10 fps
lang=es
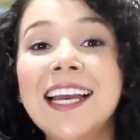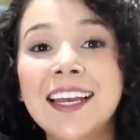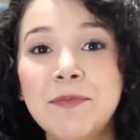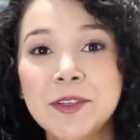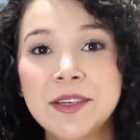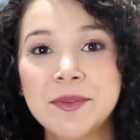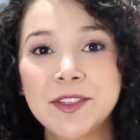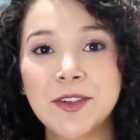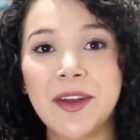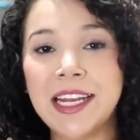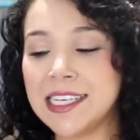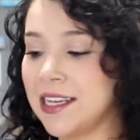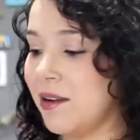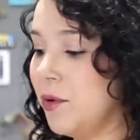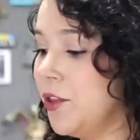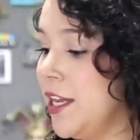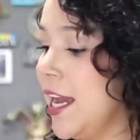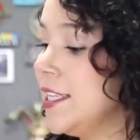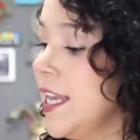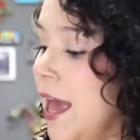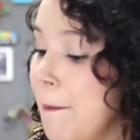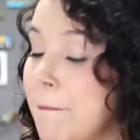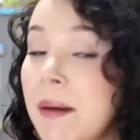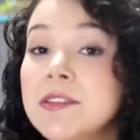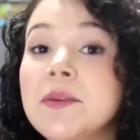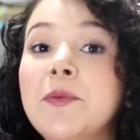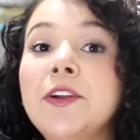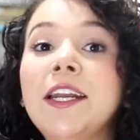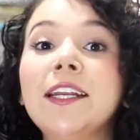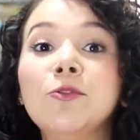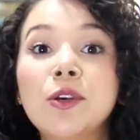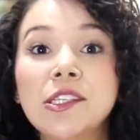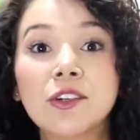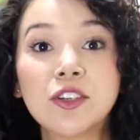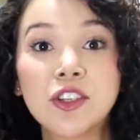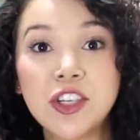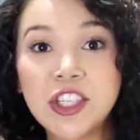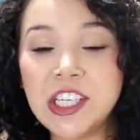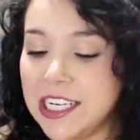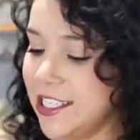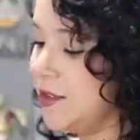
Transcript: Ya que pusimos todas las albóndigas, vamos a poner nuestros dos chiles